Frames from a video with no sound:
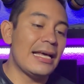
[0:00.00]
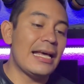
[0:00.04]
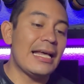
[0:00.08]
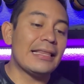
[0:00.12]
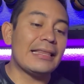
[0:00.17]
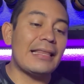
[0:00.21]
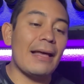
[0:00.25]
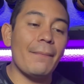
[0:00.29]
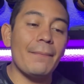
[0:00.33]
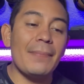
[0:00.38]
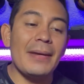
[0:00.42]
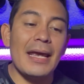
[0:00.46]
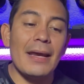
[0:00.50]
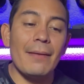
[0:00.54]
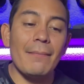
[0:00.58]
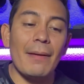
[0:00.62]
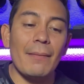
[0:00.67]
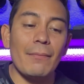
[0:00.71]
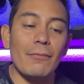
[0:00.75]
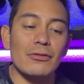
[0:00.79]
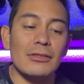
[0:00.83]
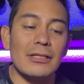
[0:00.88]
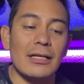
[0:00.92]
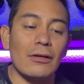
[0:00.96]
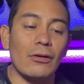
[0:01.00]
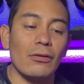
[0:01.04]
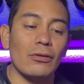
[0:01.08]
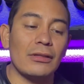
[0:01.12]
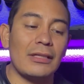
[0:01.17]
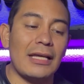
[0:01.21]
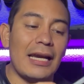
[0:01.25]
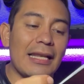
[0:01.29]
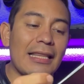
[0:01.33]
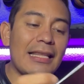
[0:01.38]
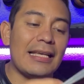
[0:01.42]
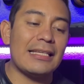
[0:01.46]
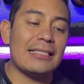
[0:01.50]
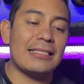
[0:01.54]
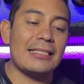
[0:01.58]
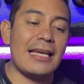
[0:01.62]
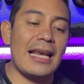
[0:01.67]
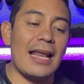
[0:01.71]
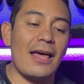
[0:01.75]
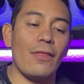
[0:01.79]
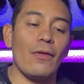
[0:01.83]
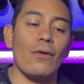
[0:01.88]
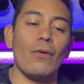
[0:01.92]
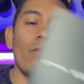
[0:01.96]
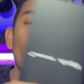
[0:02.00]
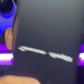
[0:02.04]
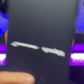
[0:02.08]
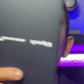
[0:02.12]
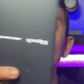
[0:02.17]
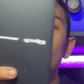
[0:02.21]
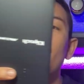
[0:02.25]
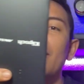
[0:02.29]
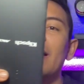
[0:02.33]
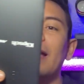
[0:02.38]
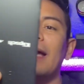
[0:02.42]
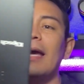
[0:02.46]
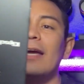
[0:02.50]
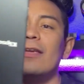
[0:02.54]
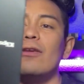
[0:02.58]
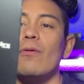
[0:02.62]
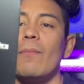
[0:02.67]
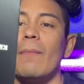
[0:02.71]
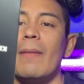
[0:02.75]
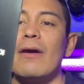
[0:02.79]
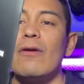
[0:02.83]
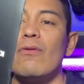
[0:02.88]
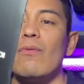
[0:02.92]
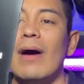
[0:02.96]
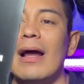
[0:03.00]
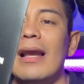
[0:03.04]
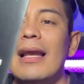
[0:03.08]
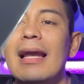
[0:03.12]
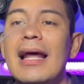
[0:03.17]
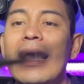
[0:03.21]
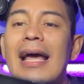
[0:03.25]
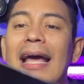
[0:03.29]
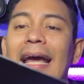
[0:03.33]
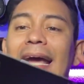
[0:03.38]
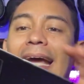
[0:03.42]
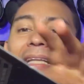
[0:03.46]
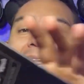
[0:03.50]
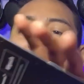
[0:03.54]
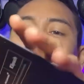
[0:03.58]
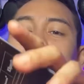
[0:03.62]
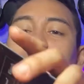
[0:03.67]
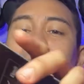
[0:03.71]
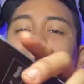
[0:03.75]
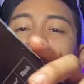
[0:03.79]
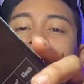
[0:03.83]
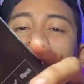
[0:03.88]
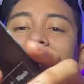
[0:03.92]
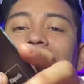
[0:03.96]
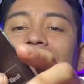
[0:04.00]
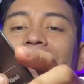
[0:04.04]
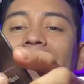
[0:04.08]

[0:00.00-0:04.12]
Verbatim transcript: También vamos a encontrar de este lado un pequeño manual que te va a